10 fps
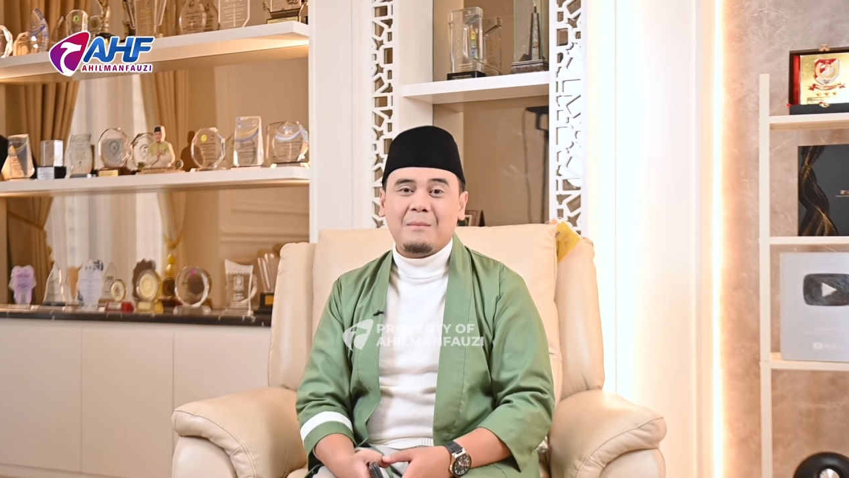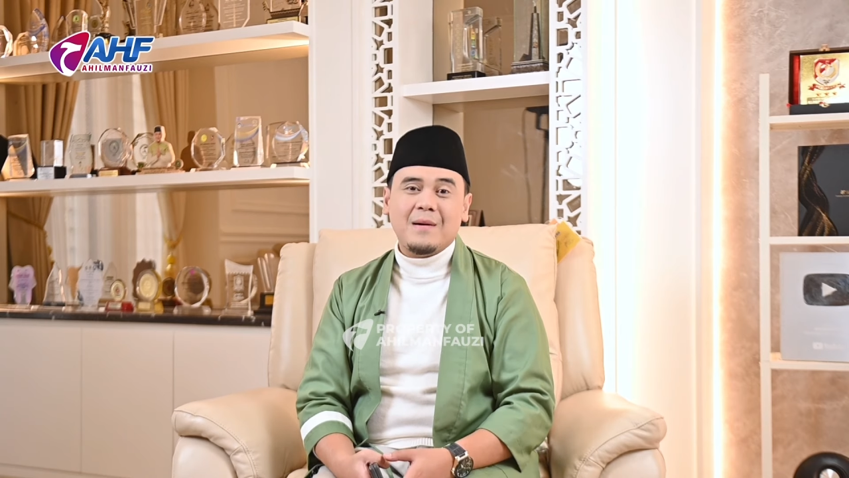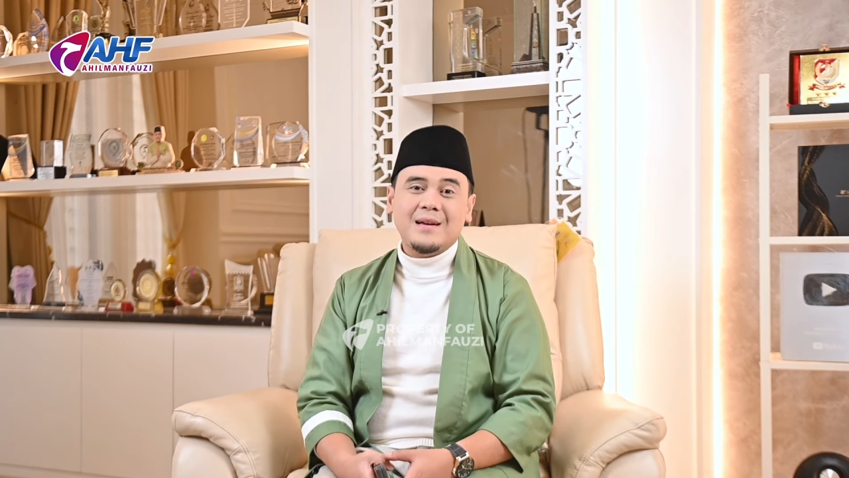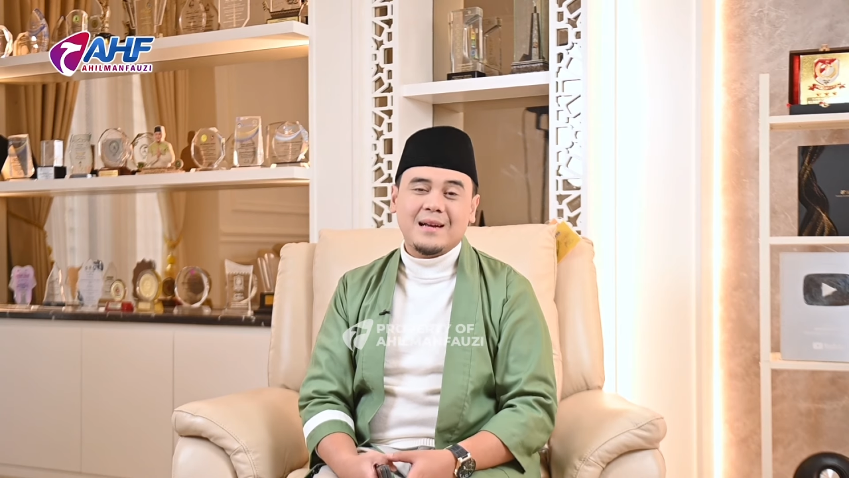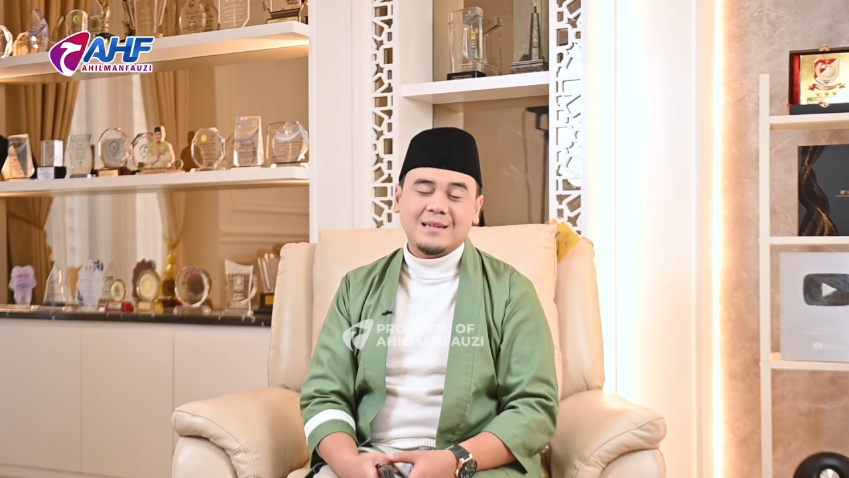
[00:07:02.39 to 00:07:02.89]

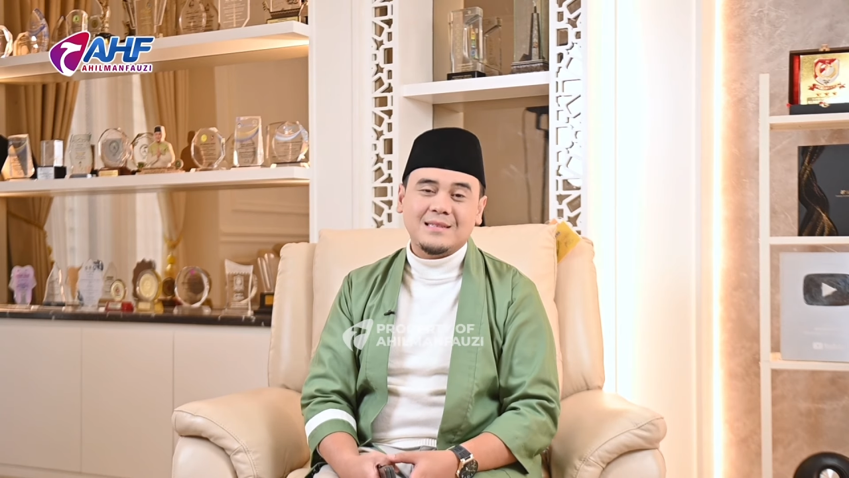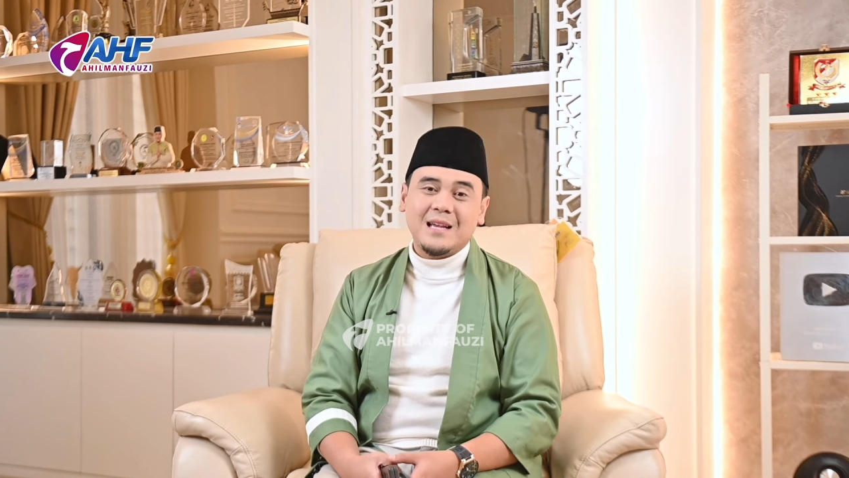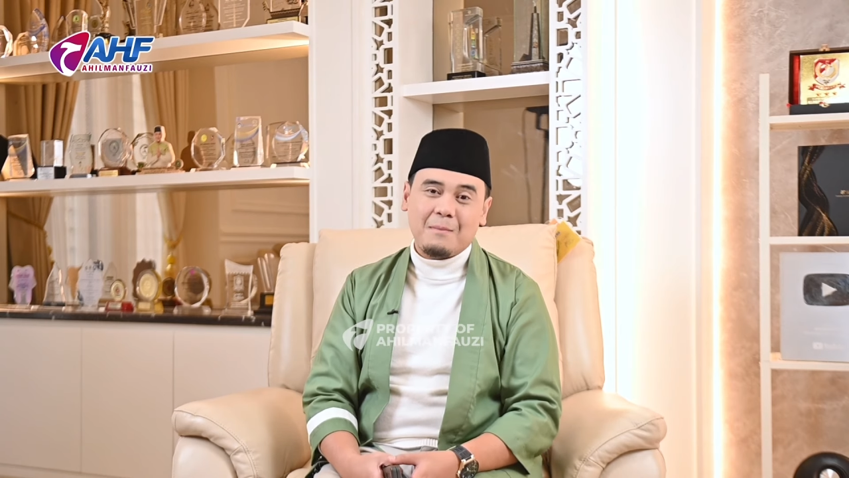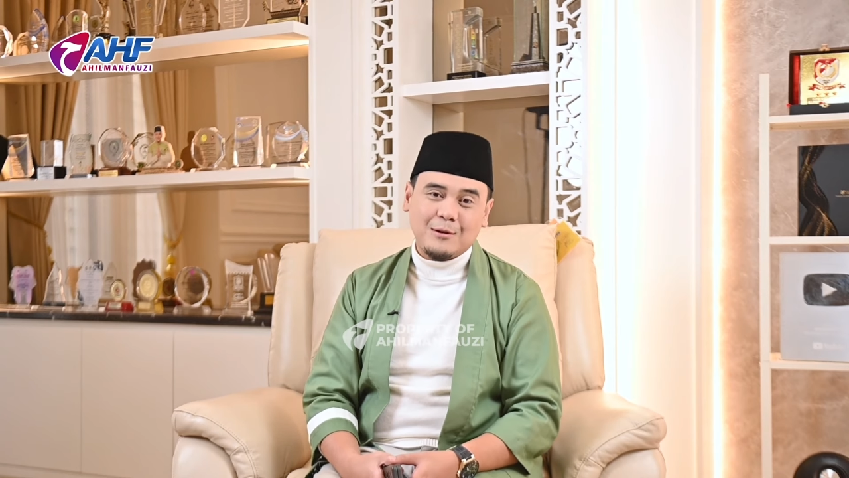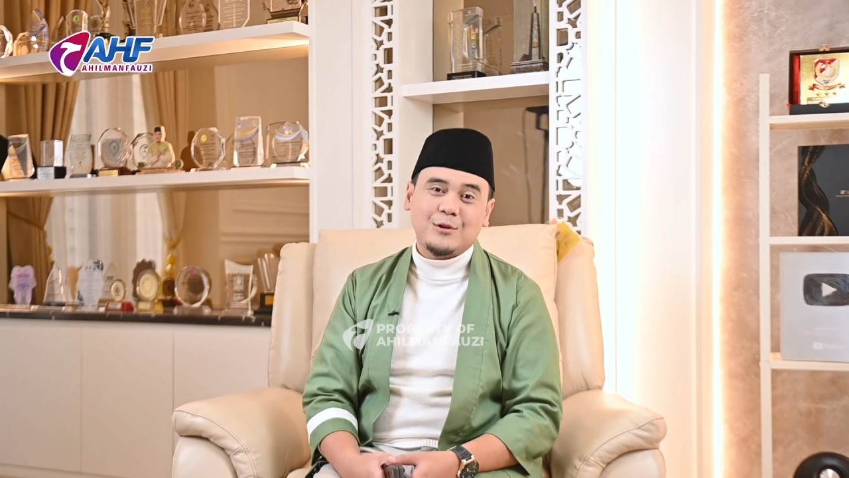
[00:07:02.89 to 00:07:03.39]
apa dan
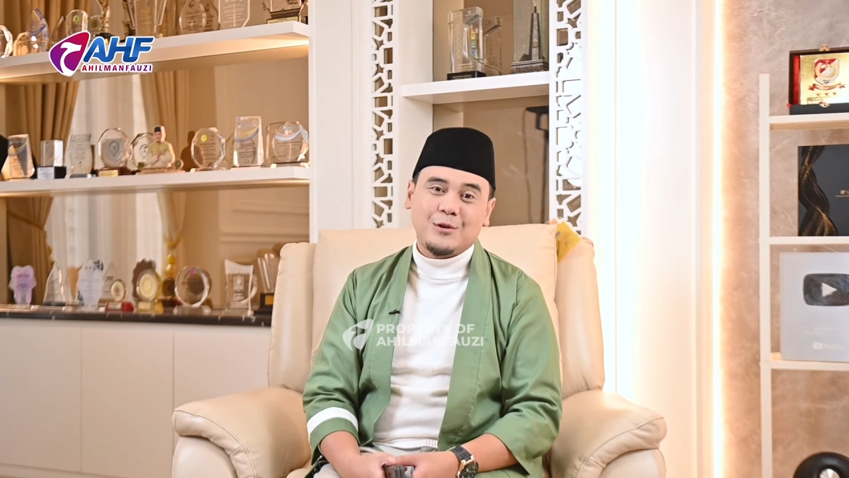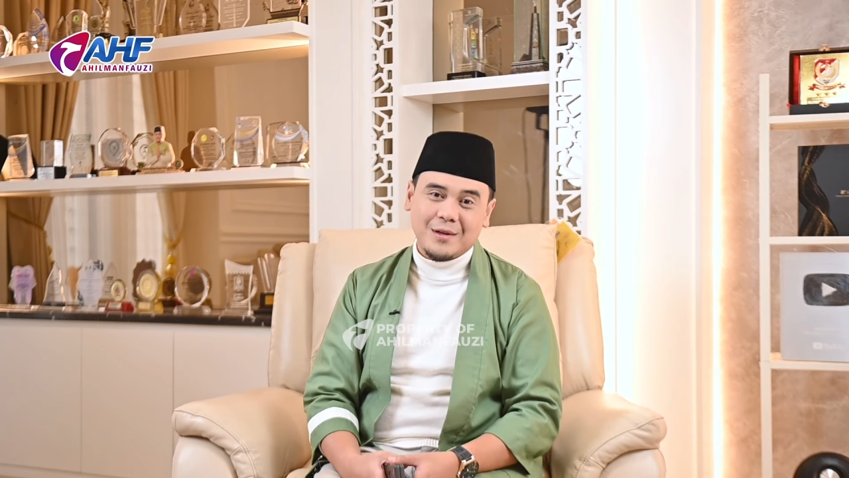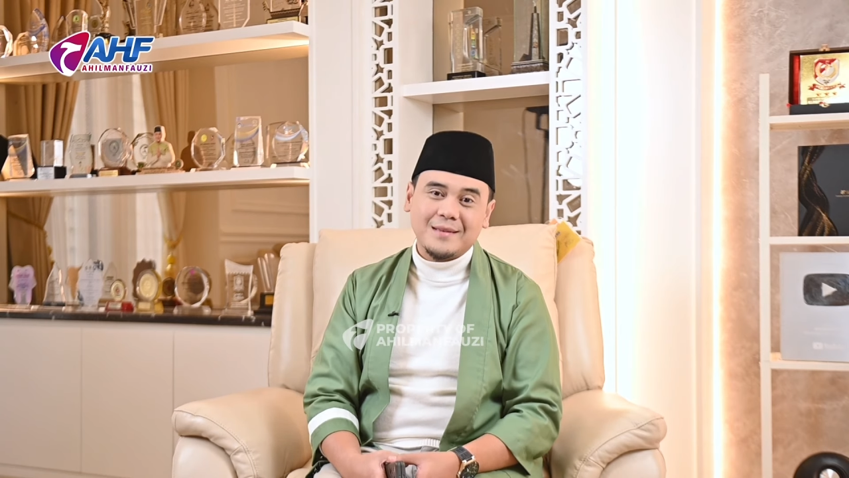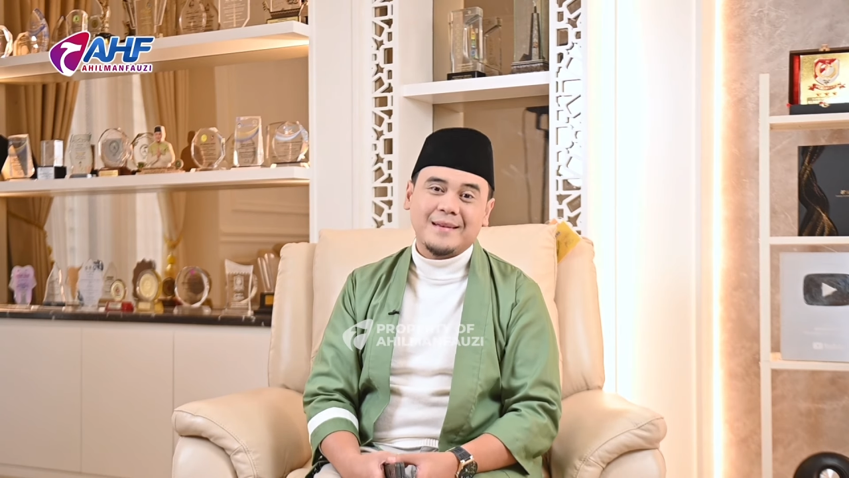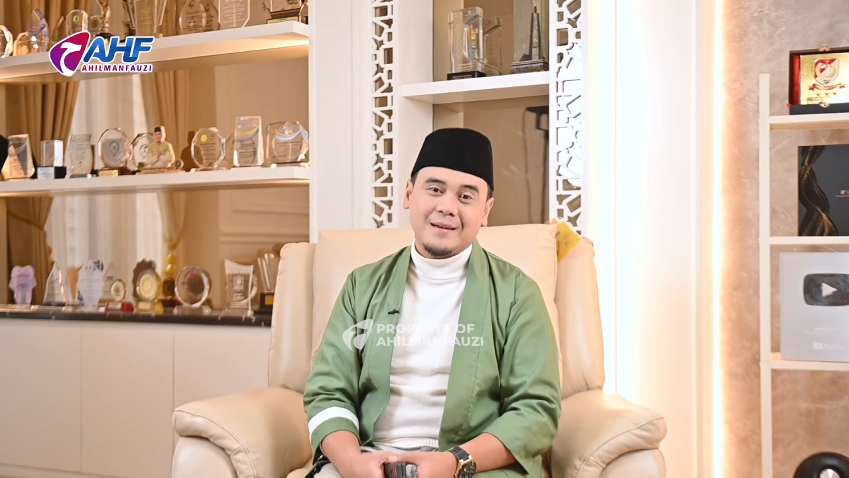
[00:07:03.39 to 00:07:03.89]
siapa
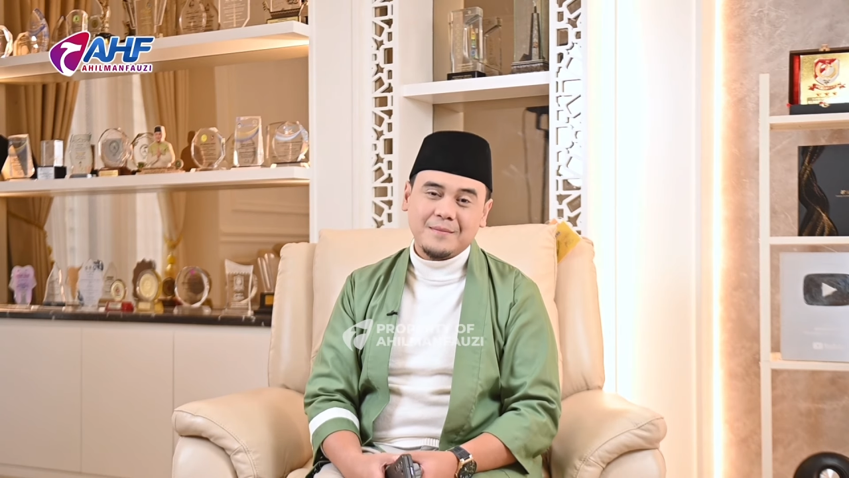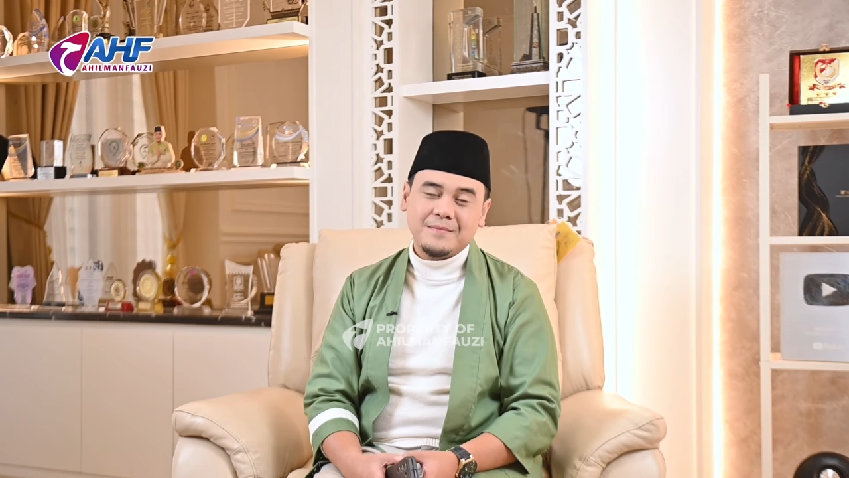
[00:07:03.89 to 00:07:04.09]
jodoh kita.